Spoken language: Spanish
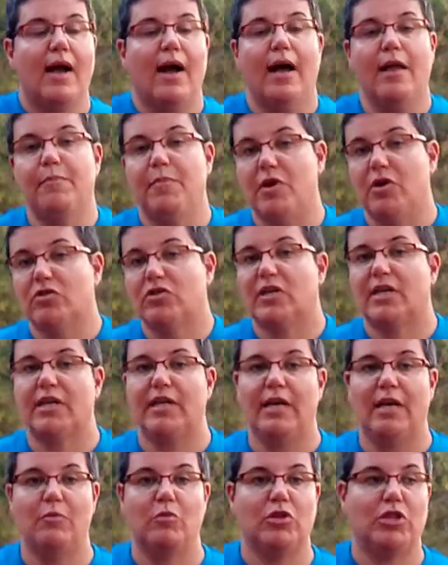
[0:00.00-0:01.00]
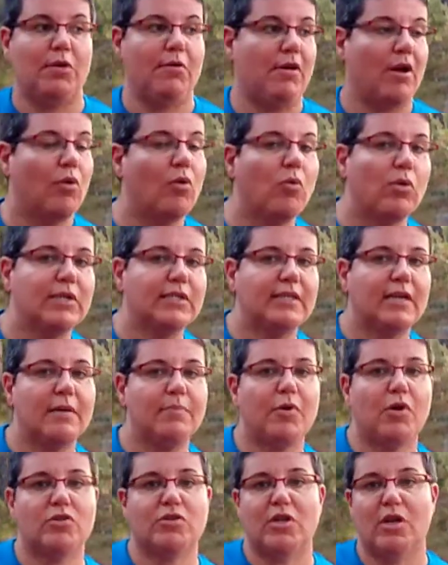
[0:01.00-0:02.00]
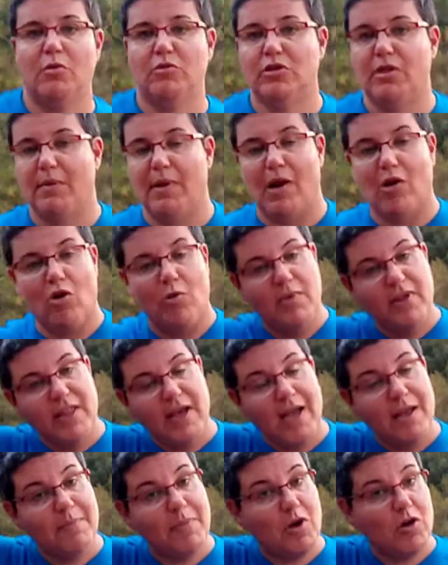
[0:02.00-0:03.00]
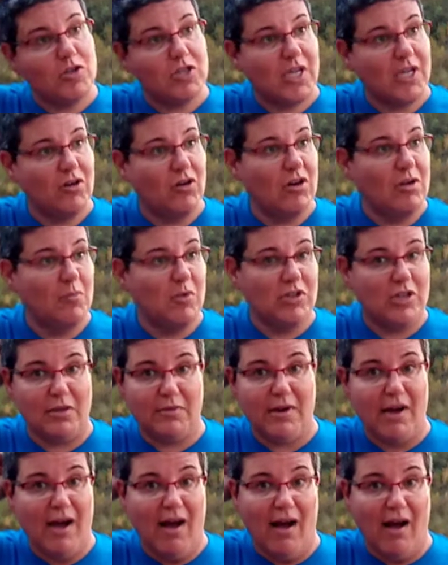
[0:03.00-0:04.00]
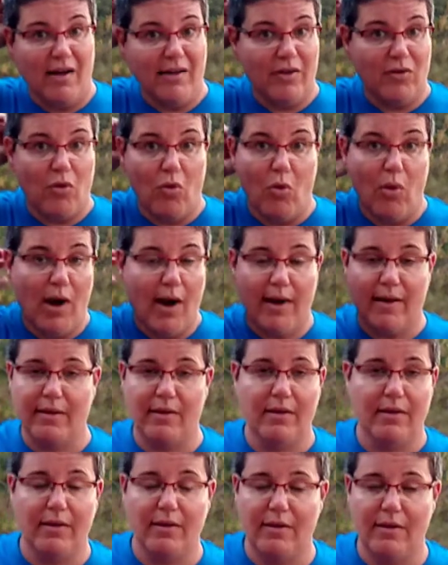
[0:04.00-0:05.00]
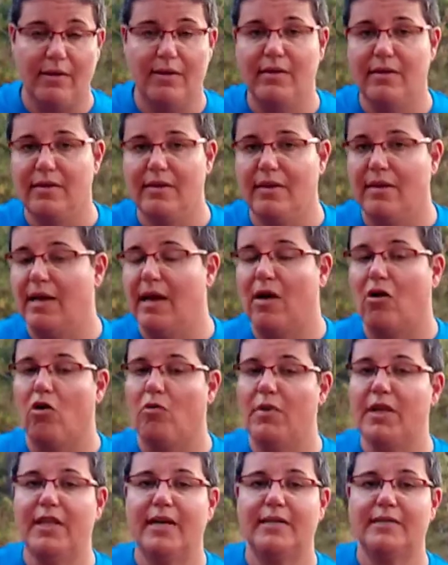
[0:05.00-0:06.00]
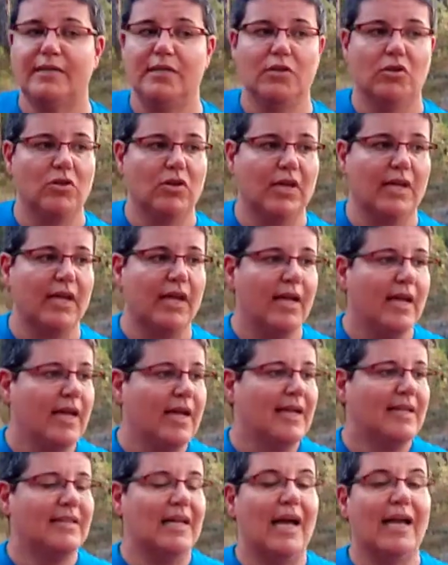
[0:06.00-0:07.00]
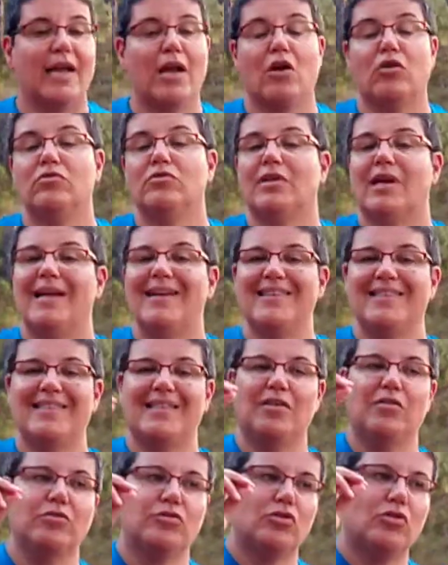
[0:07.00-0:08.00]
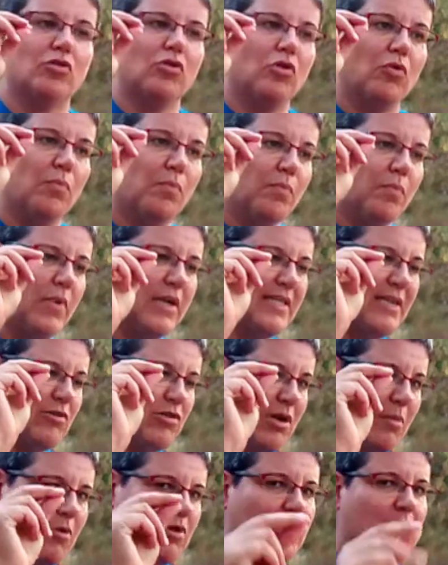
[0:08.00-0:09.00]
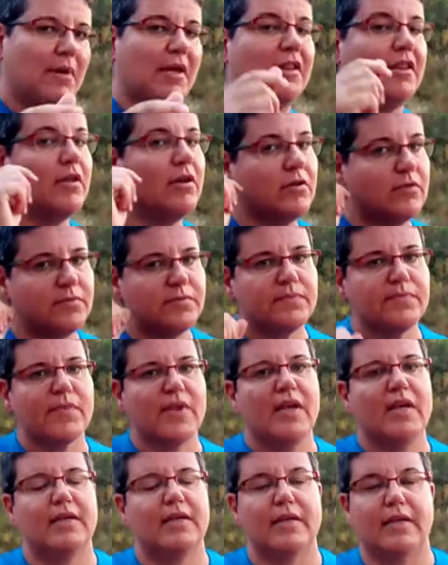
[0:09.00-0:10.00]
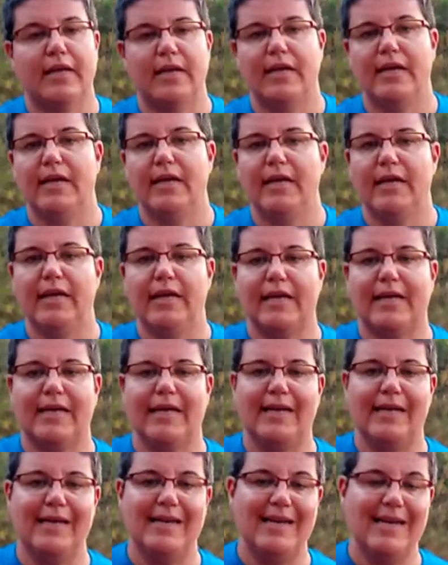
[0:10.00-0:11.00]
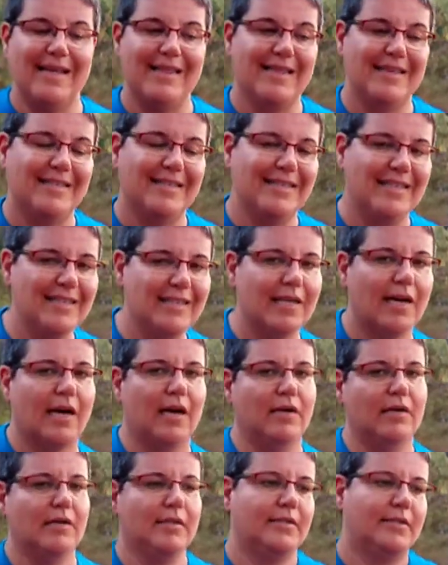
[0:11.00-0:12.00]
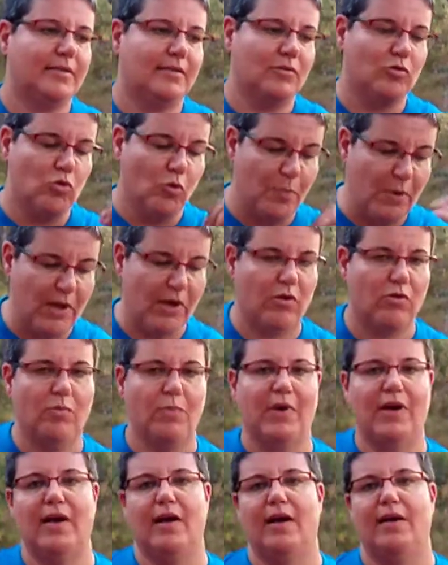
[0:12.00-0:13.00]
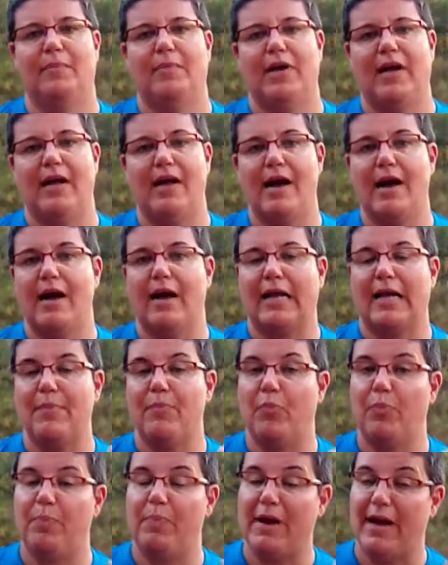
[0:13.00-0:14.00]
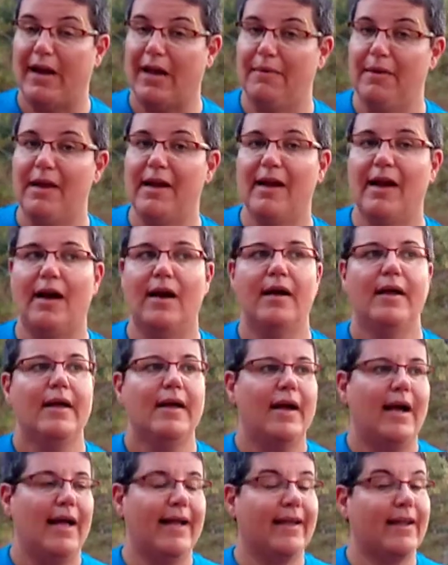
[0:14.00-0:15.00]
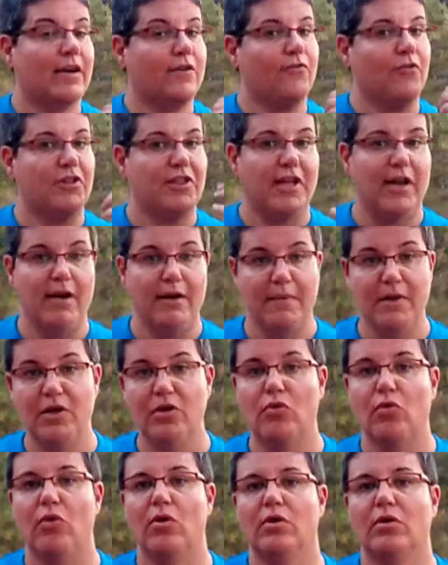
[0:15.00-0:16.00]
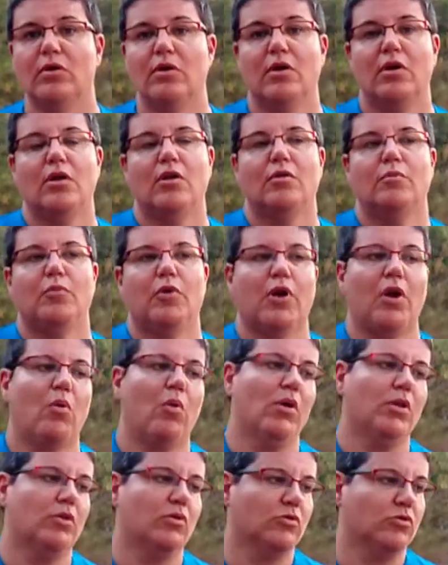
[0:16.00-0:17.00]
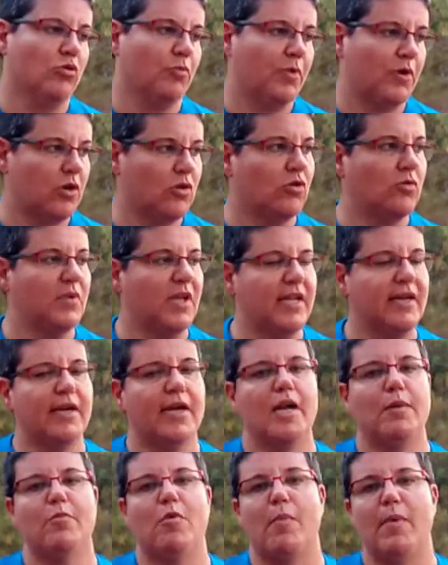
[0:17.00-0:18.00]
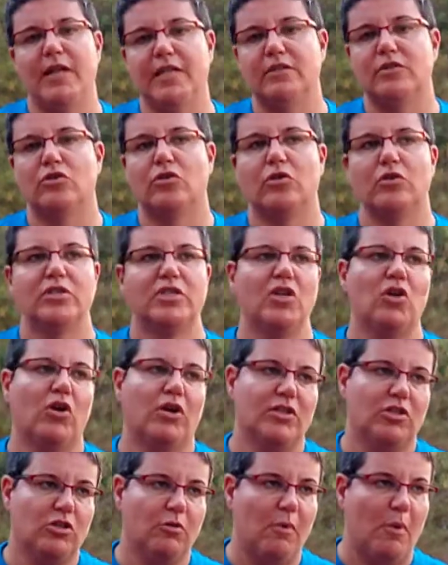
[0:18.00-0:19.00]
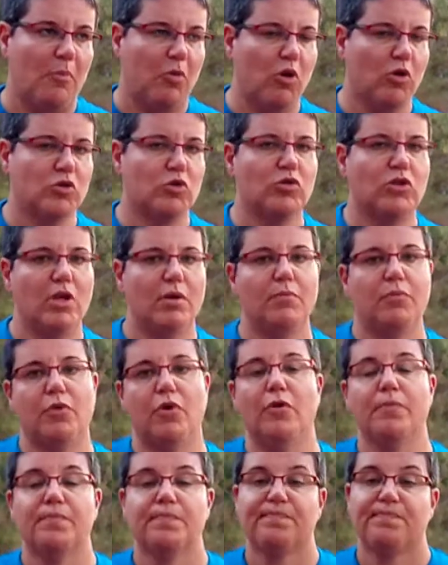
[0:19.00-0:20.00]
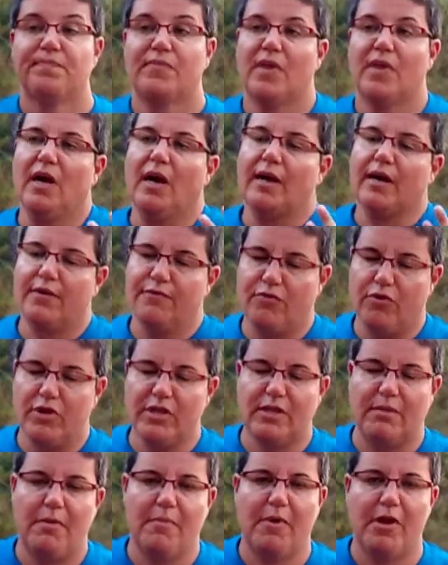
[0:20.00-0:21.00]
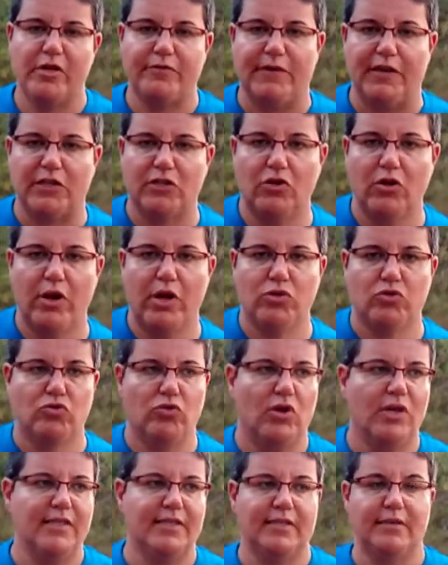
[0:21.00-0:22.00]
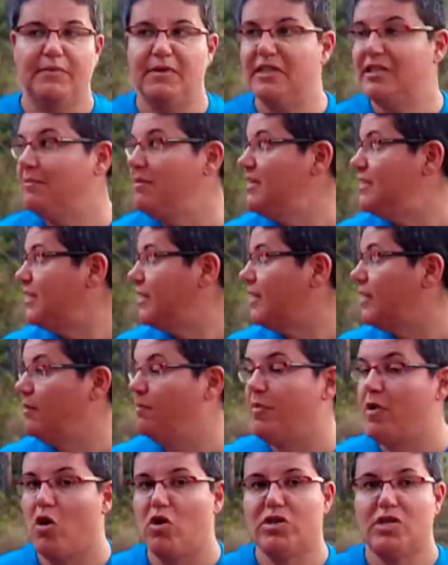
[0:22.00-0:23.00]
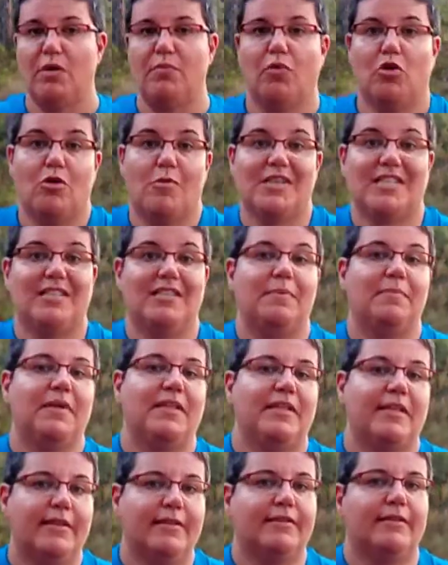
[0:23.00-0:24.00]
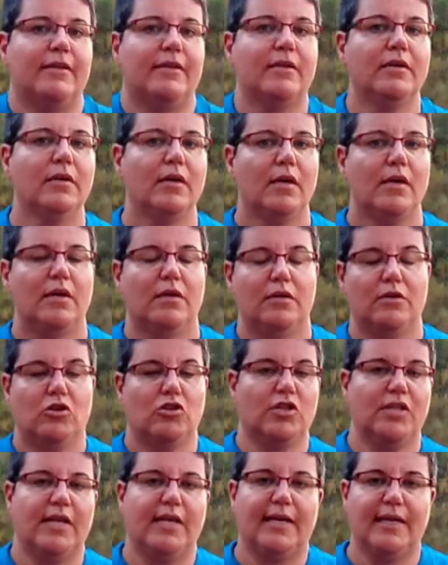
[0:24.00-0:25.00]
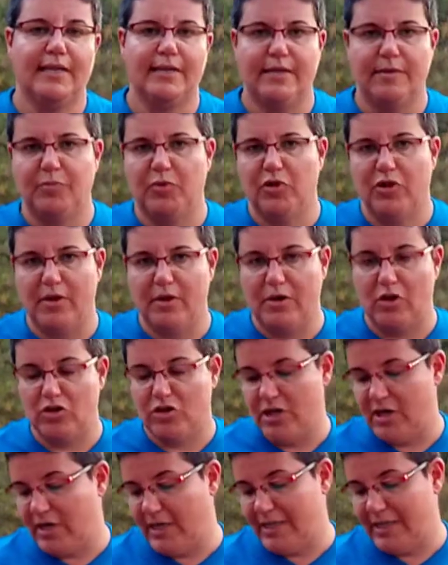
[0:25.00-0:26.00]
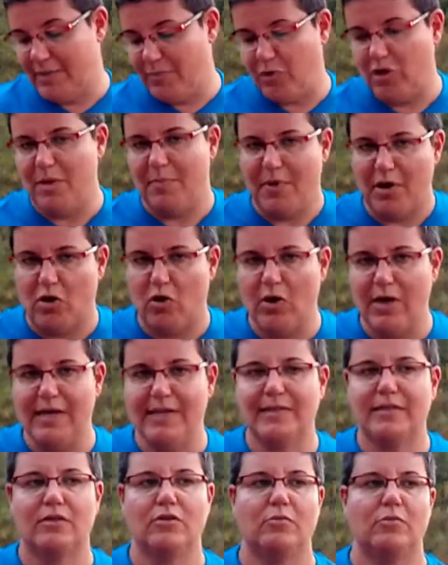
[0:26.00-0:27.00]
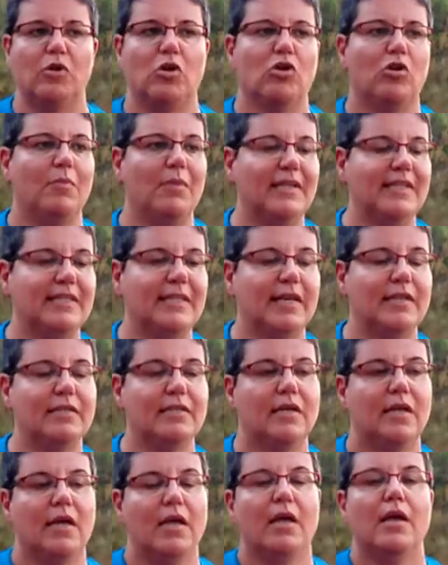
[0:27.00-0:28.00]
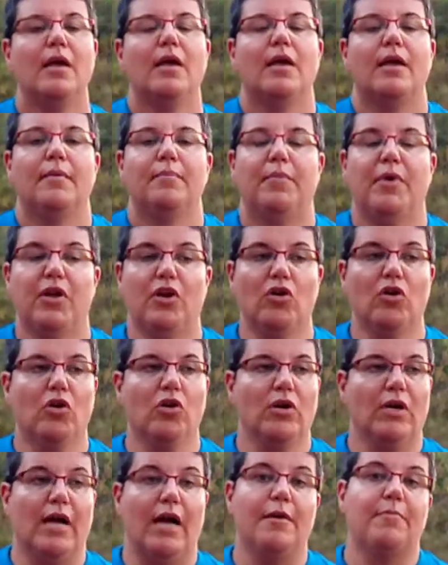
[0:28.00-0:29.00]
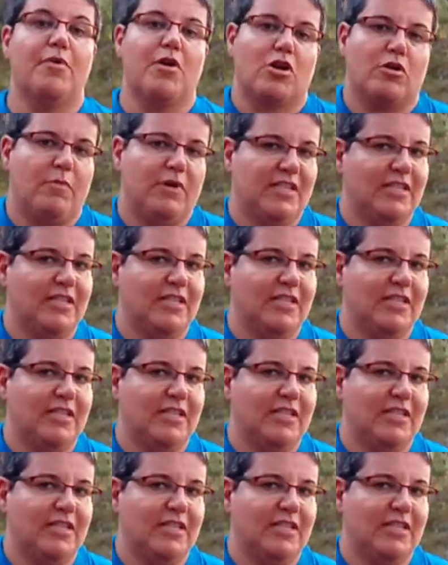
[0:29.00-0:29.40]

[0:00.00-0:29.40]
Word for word: Hay perros que le motivan el juguete, hay perros que le motivan la comida, hay perros que no le motivan ni jugar ni, la comida, sino que hay que encontrar ese otro, esa otra motivación que, necesita tu perro para, que, para que venga. Hay que reforzar el vínculo, porque cuando tu perro no viene en el momento, sino que se toma un poco su tiempo, aquí influyen también varios factores. Uno es, evidentemente, que el perro sea un poco más independiente. No sé de qué tipo de, qué tipo de perro es, no me lo comentas, pero hay perros